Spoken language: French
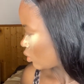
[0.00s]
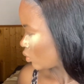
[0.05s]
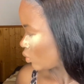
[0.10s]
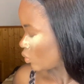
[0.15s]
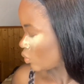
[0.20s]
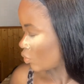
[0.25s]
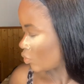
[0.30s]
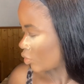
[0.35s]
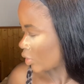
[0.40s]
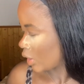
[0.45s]

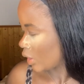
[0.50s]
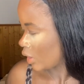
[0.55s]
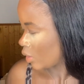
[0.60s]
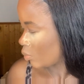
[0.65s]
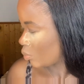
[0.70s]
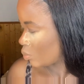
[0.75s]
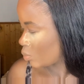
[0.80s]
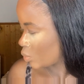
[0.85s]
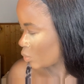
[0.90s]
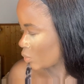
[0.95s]
on va la
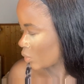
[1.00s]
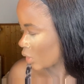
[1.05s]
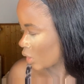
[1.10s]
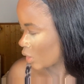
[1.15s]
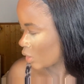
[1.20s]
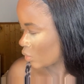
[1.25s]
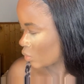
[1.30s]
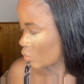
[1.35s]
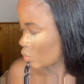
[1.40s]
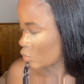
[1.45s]

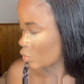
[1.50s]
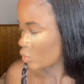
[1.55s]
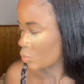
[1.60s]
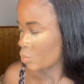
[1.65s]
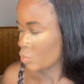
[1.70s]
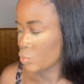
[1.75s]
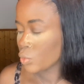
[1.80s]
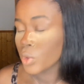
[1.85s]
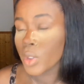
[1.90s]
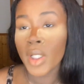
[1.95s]
poudrer. Donc, je
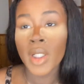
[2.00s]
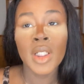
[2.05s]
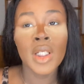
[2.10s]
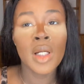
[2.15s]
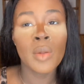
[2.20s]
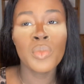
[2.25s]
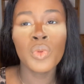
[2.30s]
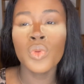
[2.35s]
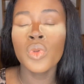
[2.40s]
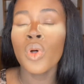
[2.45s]
poudre avec
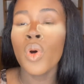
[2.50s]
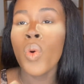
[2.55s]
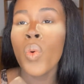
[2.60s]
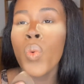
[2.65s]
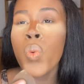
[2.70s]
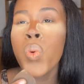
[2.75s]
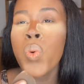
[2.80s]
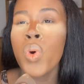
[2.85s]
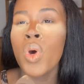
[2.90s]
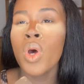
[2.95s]
la poudre
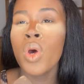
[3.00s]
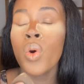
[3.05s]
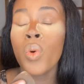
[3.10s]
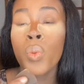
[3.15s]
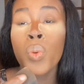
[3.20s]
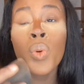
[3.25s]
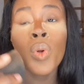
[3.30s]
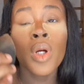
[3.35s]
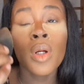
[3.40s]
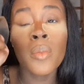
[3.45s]

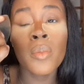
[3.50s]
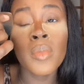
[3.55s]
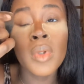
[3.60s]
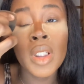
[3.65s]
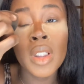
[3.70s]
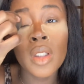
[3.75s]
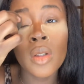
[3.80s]
make